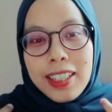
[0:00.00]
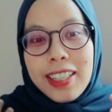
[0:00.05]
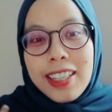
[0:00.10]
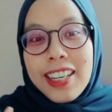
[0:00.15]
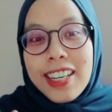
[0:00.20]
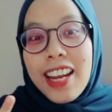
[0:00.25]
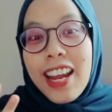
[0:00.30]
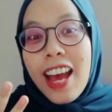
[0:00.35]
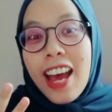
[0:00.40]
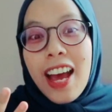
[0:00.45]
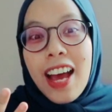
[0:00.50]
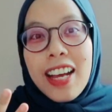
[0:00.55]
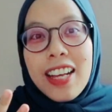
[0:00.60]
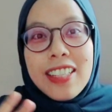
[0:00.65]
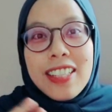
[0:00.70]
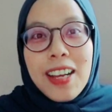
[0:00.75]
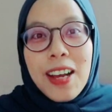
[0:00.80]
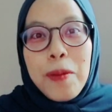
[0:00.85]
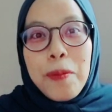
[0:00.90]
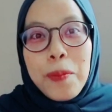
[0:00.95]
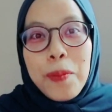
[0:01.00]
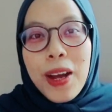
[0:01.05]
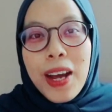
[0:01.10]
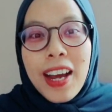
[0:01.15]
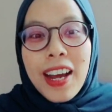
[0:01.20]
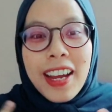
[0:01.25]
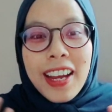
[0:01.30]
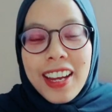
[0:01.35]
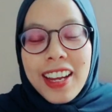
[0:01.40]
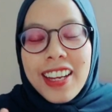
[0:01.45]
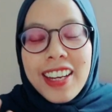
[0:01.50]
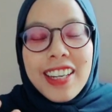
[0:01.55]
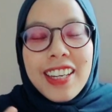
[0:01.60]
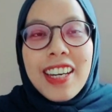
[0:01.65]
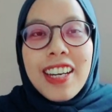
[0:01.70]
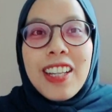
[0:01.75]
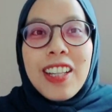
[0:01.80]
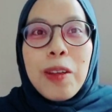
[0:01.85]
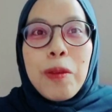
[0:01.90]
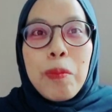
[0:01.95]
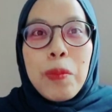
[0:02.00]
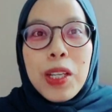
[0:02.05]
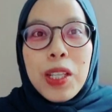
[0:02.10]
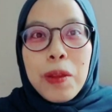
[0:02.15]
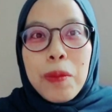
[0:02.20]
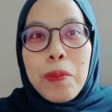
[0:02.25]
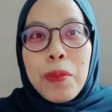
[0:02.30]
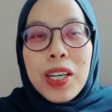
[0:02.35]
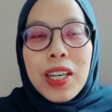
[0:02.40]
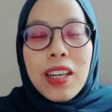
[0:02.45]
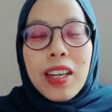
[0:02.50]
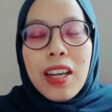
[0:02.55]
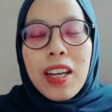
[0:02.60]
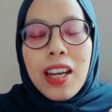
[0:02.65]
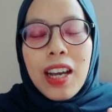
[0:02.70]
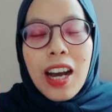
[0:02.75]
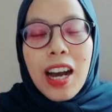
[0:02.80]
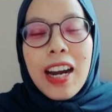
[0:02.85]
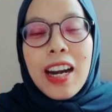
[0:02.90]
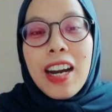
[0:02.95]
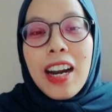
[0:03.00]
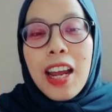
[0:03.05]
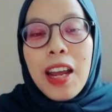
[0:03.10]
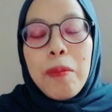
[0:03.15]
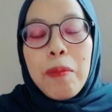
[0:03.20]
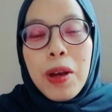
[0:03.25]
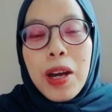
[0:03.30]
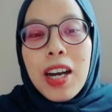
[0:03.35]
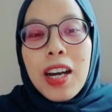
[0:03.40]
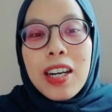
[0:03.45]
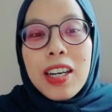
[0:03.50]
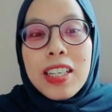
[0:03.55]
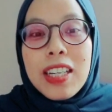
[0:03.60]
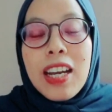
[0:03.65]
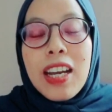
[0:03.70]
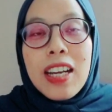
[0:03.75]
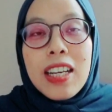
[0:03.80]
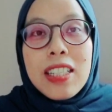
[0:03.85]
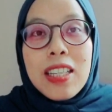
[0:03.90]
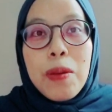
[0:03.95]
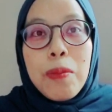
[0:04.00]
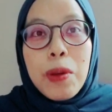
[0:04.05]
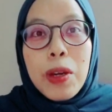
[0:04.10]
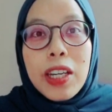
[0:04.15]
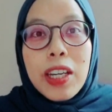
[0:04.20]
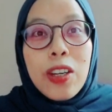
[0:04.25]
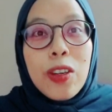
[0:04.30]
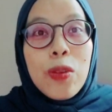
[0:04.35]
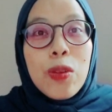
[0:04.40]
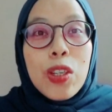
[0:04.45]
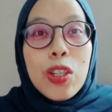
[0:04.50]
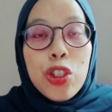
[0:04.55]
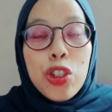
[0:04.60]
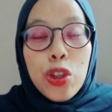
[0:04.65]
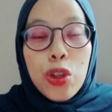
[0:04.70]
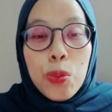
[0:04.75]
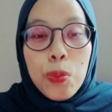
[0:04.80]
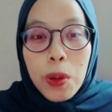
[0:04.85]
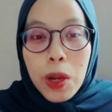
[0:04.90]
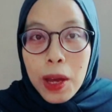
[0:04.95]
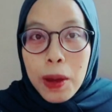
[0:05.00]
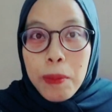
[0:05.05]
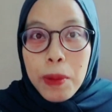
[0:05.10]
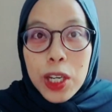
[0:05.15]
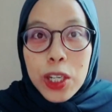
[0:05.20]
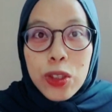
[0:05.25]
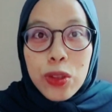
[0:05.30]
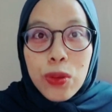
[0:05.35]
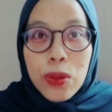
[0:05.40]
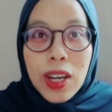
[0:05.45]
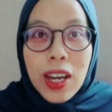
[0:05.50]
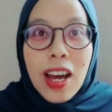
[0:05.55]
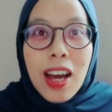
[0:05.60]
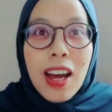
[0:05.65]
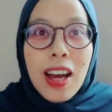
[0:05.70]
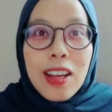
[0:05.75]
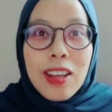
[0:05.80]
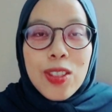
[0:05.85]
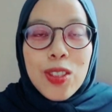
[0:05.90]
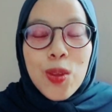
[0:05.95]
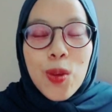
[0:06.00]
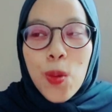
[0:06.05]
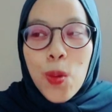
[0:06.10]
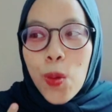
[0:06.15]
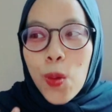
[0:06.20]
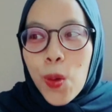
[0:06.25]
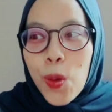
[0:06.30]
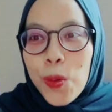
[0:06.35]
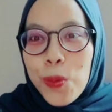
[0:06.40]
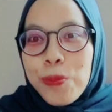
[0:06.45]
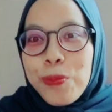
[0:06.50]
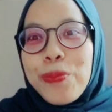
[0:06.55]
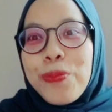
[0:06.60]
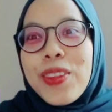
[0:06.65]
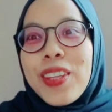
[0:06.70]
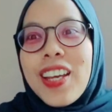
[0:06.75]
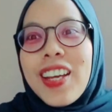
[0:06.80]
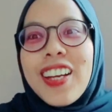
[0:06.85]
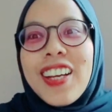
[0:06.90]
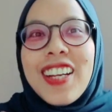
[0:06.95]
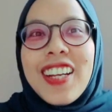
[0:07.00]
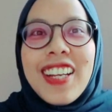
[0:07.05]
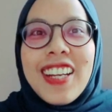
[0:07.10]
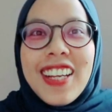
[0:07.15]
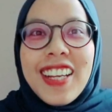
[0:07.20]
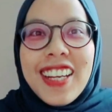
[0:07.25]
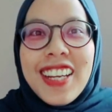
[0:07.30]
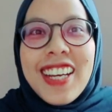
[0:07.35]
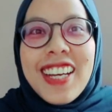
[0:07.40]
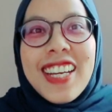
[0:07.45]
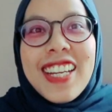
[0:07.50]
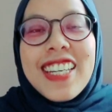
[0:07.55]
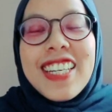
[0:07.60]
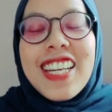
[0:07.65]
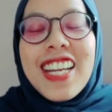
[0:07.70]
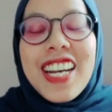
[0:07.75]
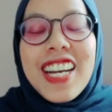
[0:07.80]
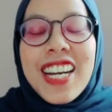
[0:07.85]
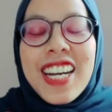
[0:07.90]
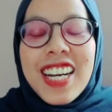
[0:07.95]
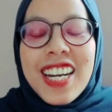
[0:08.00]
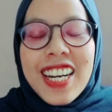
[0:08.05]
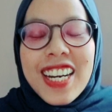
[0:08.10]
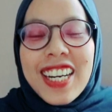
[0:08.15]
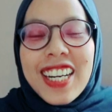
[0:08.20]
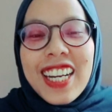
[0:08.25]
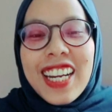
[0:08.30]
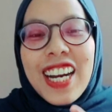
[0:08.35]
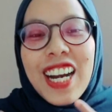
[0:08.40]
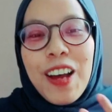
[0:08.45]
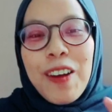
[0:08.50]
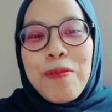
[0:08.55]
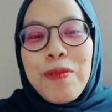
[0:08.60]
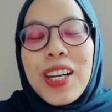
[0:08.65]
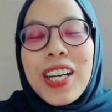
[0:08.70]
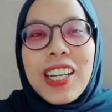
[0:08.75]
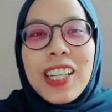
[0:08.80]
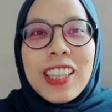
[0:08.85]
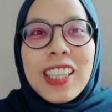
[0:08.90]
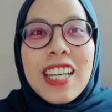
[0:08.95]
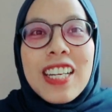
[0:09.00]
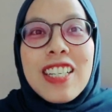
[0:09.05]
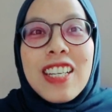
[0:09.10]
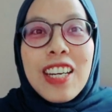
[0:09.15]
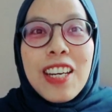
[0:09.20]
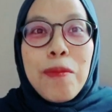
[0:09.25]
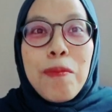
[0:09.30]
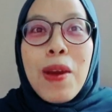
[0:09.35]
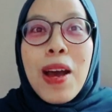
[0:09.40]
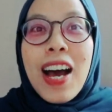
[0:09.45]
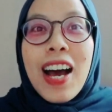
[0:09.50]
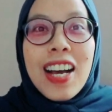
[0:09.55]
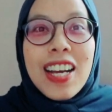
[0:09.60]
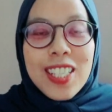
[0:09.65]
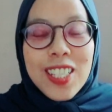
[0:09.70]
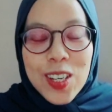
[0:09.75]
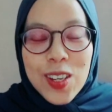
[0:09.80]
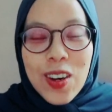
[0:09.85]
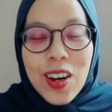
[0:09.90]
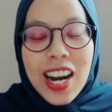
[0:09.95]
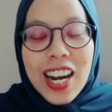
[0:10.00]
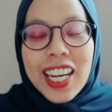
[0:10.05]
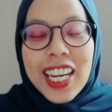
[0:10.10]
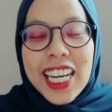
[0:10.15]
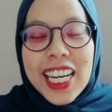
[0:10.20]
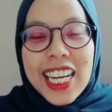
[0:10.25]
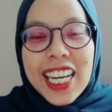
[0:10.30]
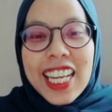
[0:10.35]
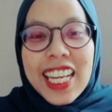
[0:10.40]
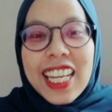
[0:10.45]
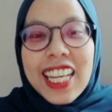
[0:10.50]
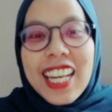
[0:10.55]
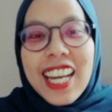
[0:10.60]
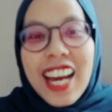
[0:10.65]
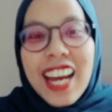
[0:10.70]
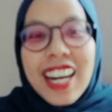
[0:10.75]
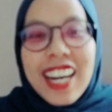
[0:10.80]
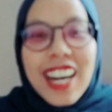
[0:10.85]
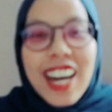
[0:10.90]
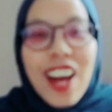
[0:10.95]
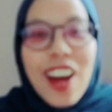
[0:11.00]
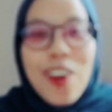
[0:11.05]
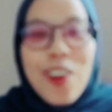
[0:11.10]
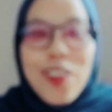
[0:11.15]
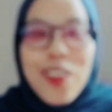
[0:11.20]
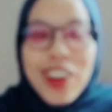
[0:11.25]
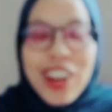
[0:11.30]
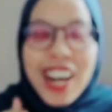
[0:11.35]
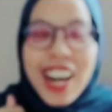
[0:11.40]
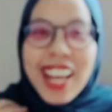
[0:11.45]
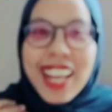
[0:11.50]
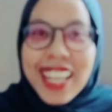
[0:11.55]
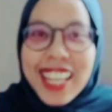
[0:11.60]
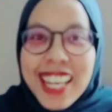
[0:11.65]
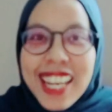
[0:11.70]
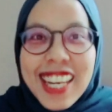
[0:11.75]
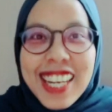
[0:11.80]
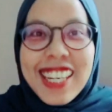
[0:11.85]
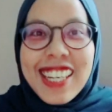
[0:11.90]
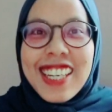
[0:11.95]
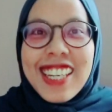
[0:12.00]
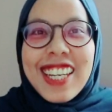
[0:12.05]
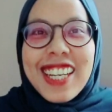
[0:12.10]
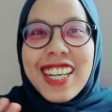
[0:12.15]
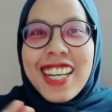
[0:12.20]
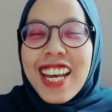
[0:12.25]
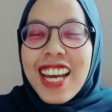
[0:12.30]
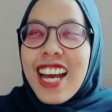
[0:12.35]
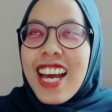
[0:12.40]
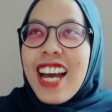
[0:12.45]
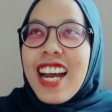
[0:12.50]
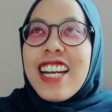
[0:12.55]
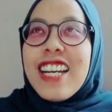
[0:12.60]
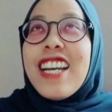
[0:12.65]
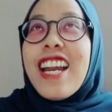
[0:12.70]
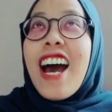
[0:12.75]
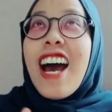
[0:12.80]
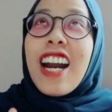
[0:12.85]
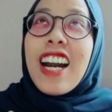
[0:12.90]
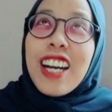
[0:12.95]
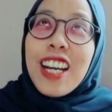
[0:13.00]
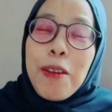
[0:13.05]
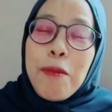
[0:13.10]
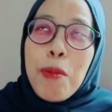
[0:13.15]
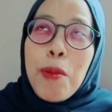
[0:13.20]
dia sama Hae In dan teman-temannya ya karena emang kerja samanya udah cukup lama juga. So dan kenapa kita jadi bahas orang ini? Karena orang ini dari